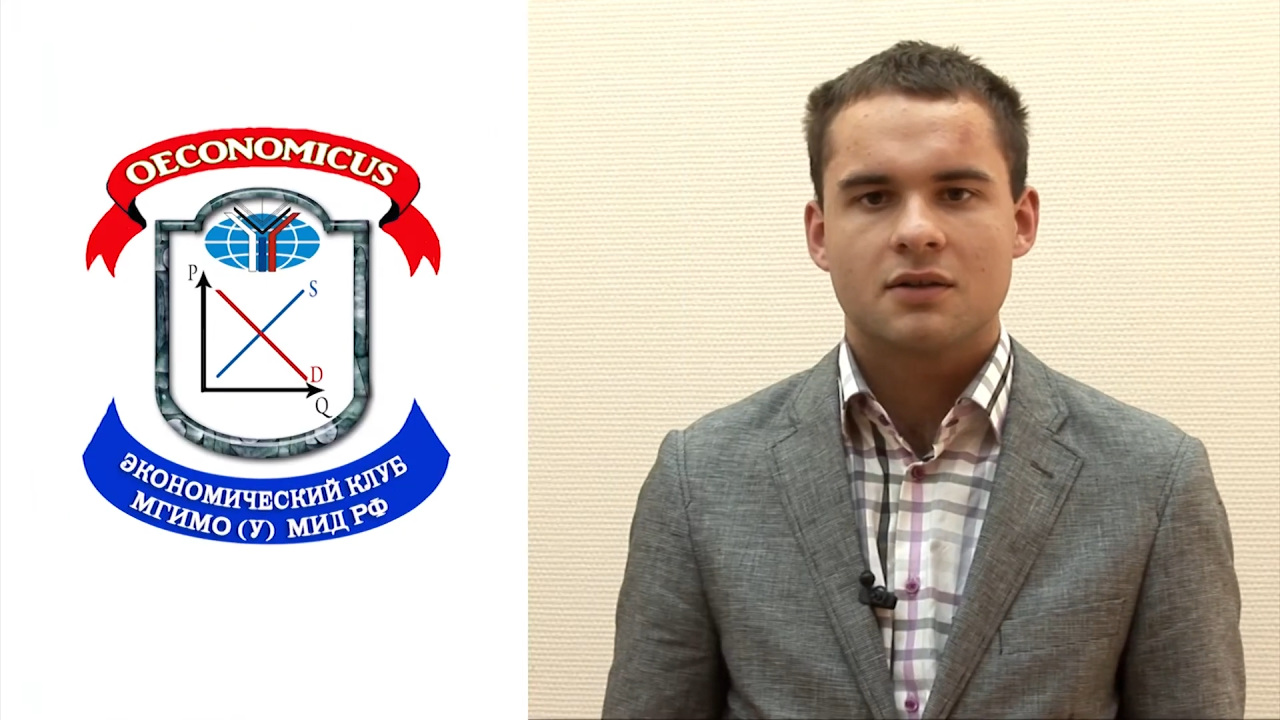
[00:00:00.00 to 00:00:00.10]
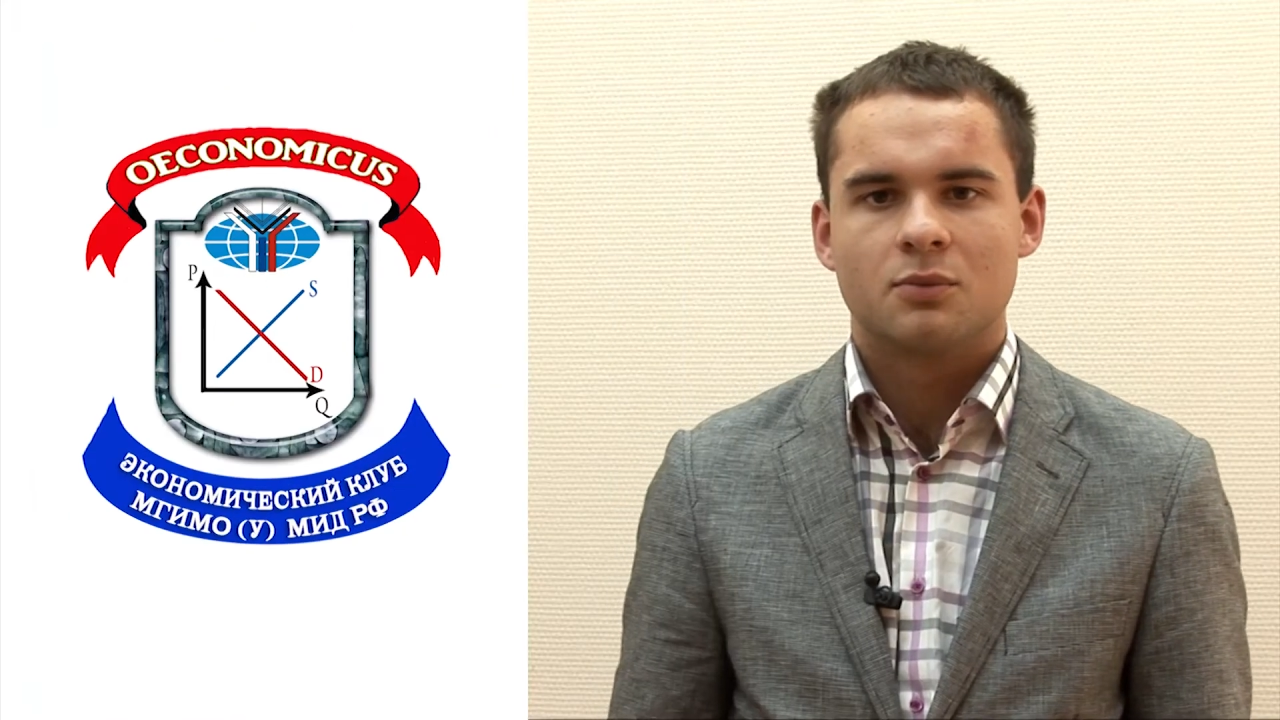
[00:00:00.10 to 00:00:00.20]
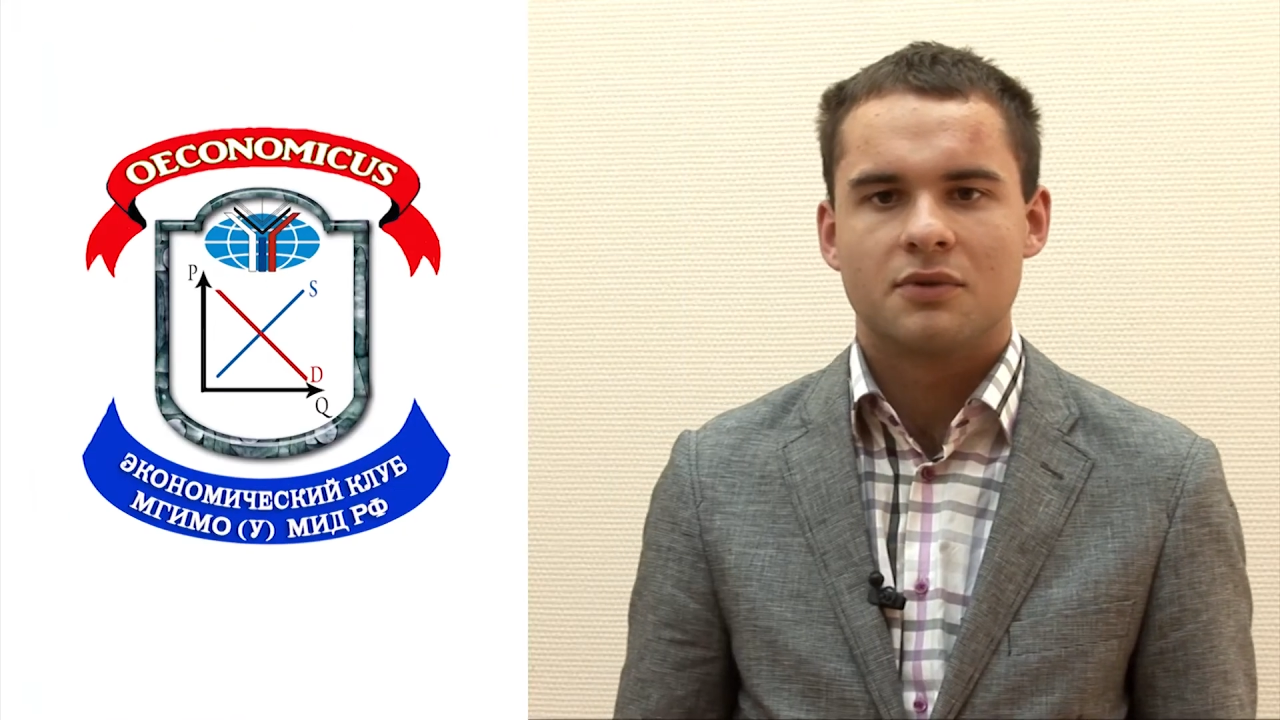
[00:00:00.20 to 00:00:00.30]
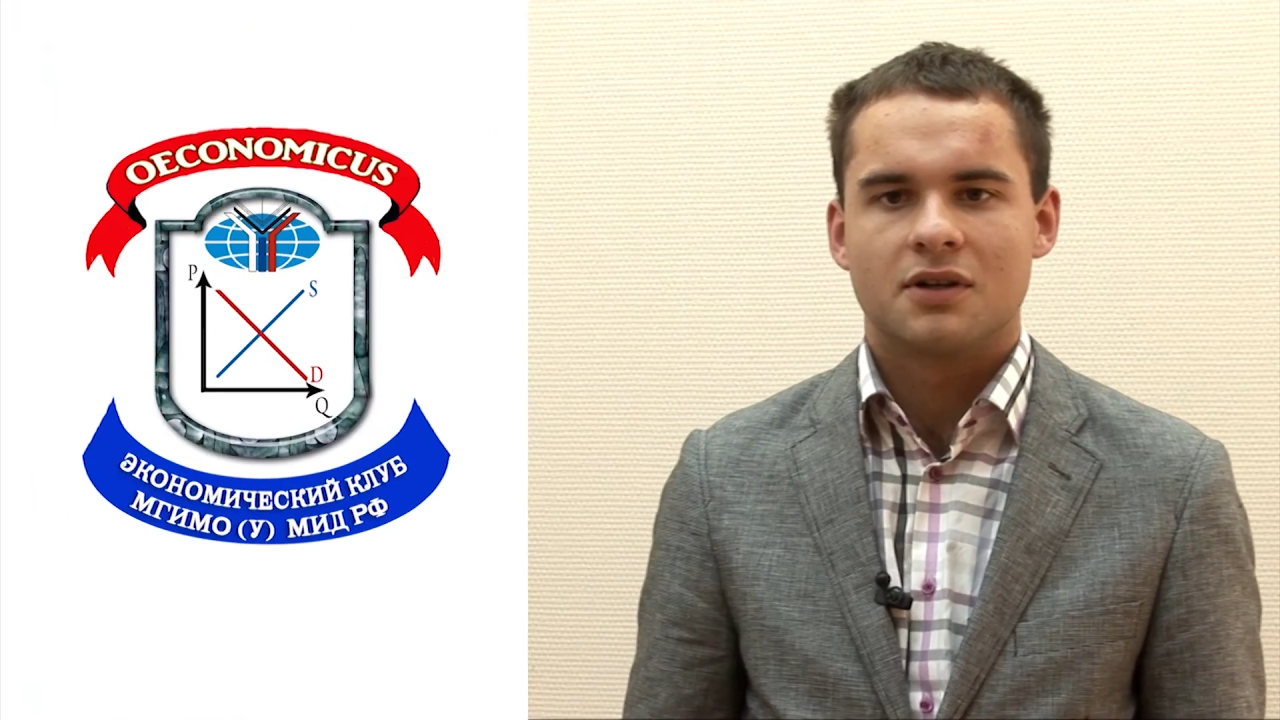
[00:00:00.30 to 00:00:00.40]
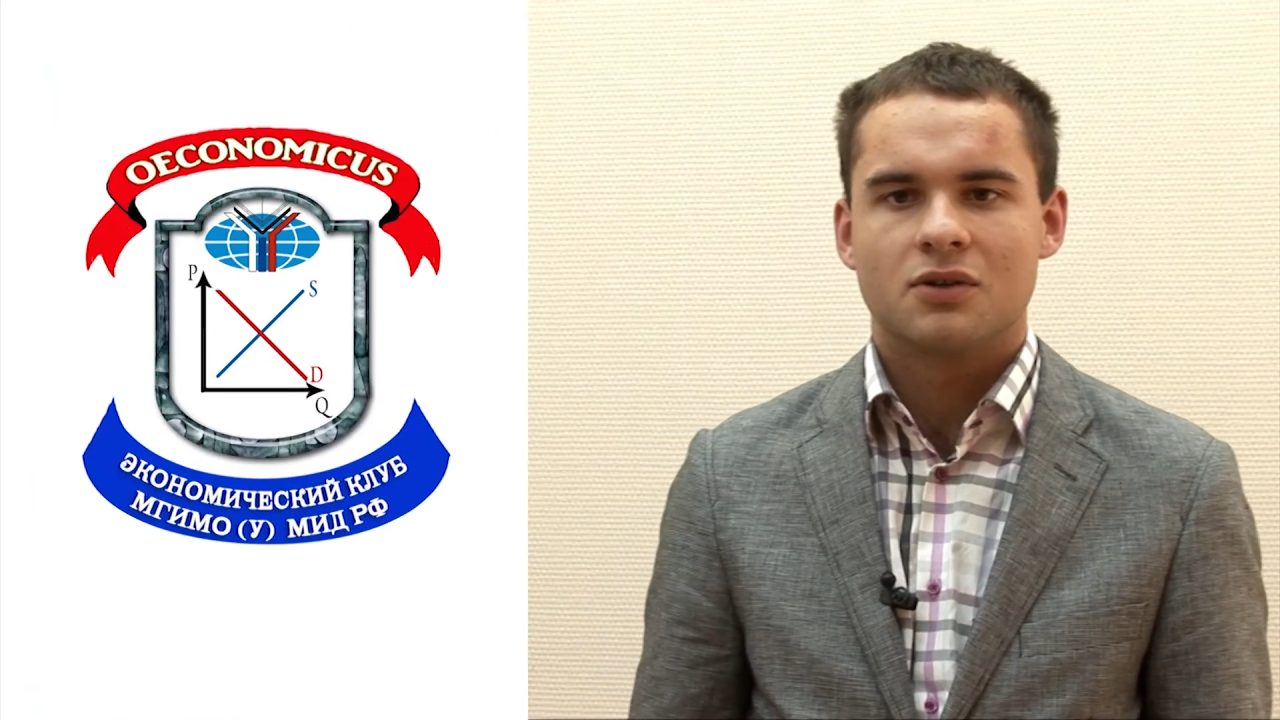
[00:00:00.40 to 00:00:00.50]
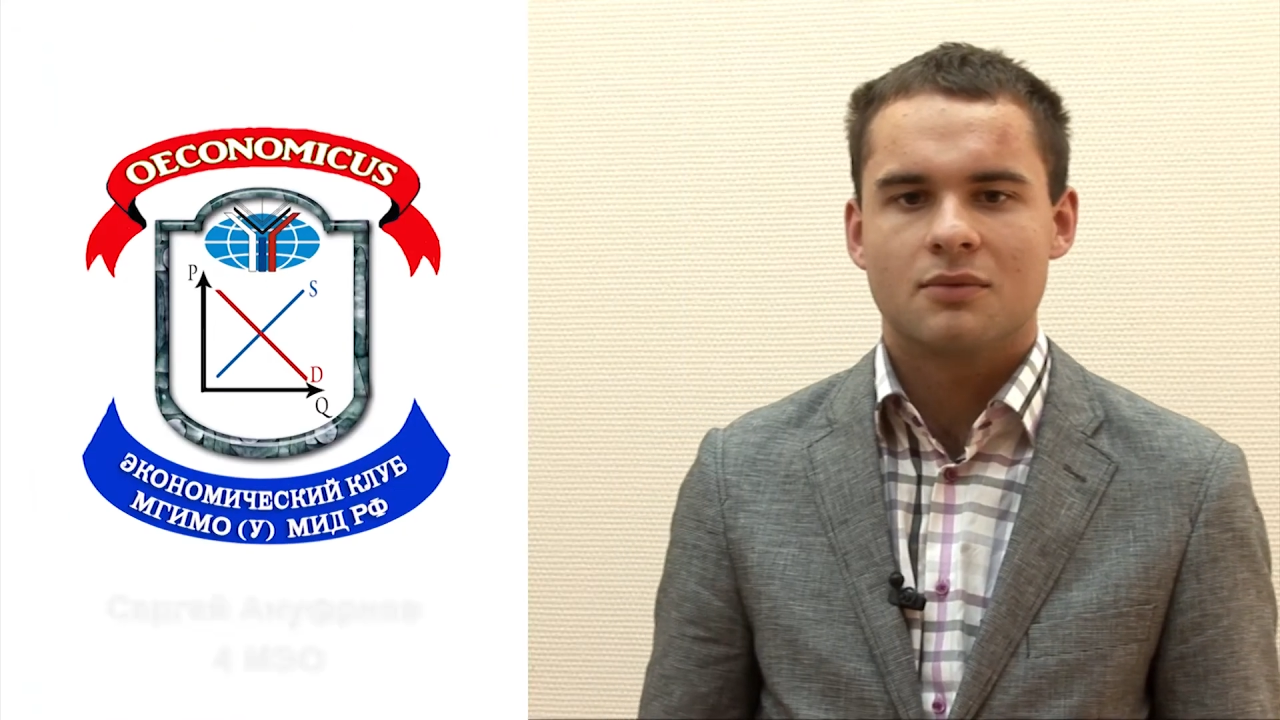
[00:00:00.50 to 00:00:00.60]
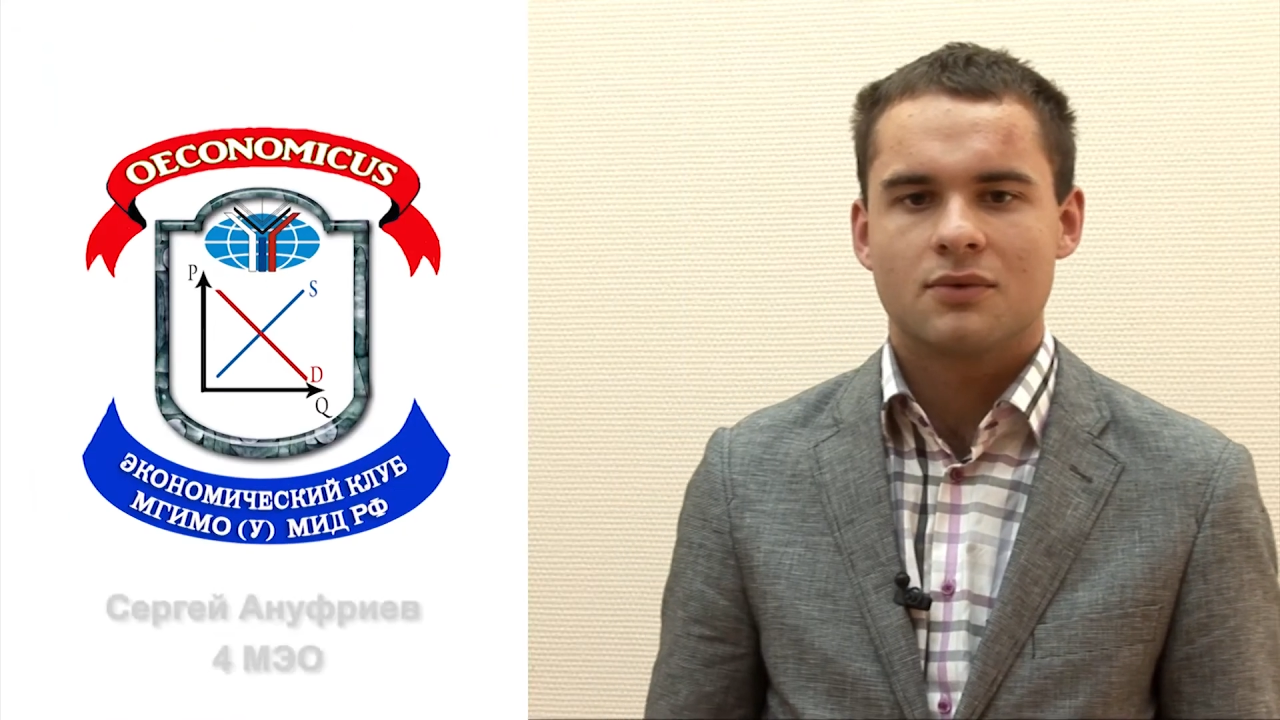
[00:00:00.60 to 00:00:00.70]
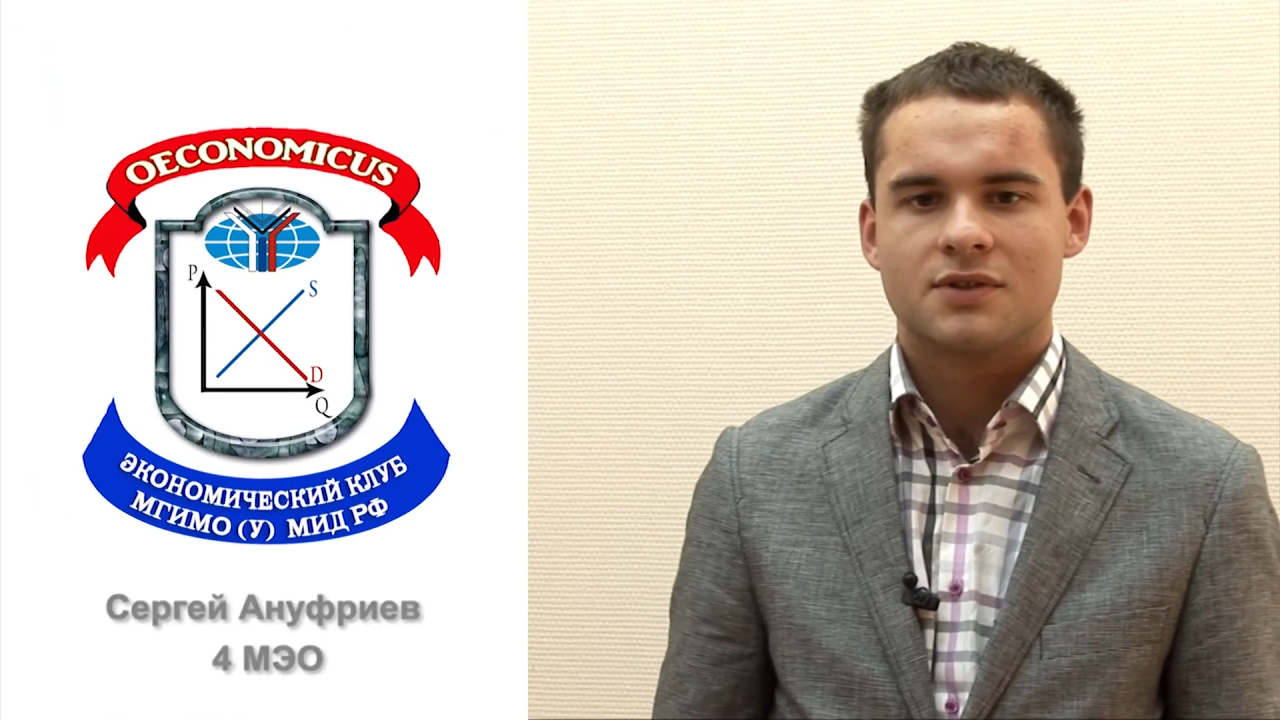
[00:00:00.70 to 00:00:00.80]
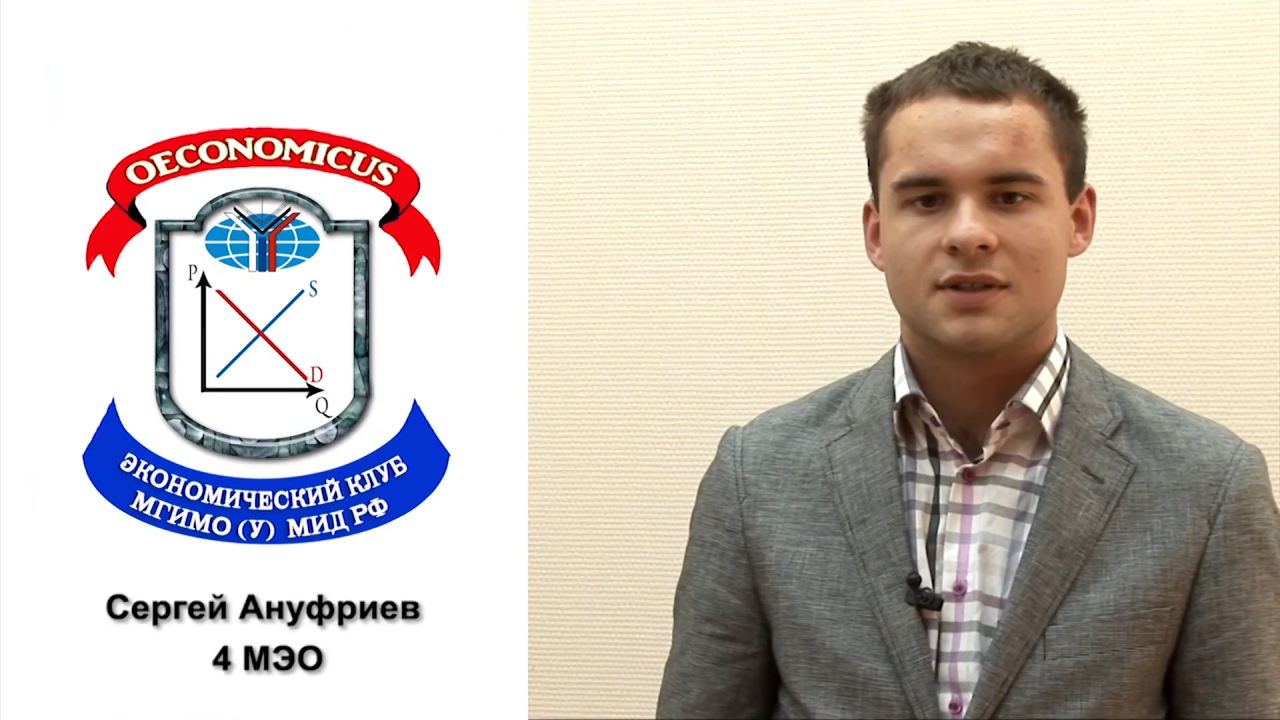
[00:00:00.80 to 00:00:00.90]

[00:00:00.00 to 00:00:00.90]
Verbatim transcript: клуб «Экономикус» –